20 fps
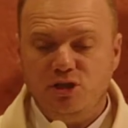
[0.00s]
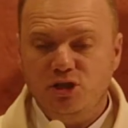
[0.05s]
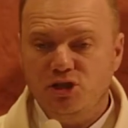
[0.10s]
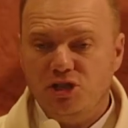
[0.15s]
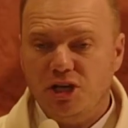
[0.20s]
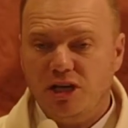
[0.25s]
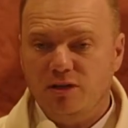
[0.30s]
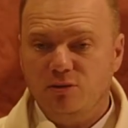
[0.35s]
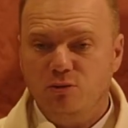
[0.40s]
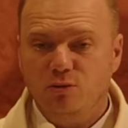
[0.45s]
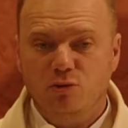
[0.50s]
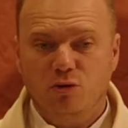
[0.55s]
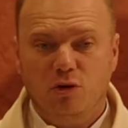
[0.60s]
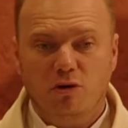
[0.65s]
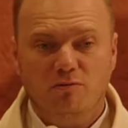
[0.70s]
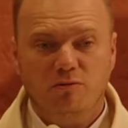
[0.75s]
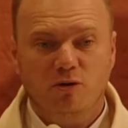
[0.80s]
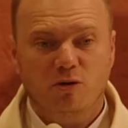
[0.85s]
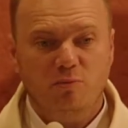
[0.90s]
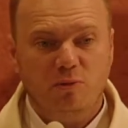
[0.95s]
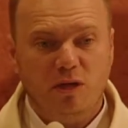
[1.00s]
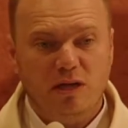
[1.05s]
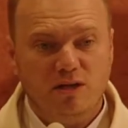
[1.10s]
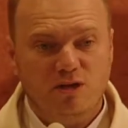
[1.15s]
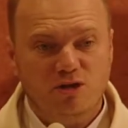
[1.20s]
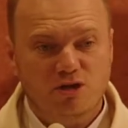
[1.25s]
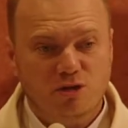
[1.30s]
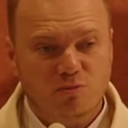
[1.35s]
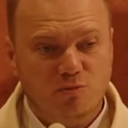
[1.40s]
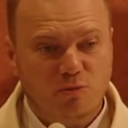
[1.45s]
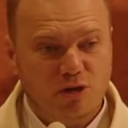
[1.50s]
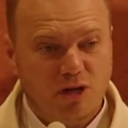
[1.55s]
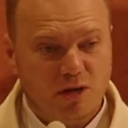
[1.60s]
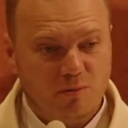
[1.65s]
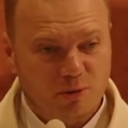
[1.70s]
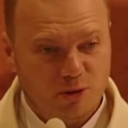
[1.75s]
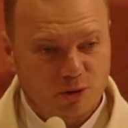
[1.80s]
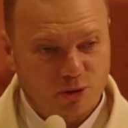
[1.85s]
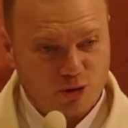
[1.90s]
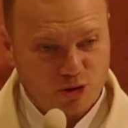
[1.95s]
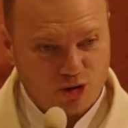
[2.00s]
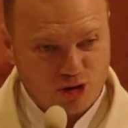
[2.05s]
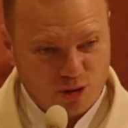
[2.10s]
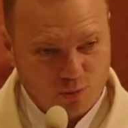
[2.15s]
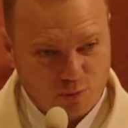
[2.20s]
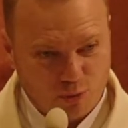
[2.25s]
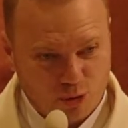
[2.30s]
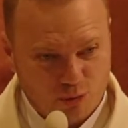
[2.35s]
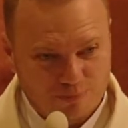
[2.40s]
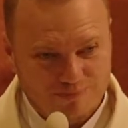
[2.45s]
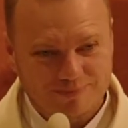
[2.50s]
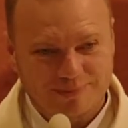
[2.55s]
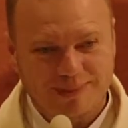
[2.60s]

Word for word: Dzisiaj duchowo pielgrzymujemy do Rzymu,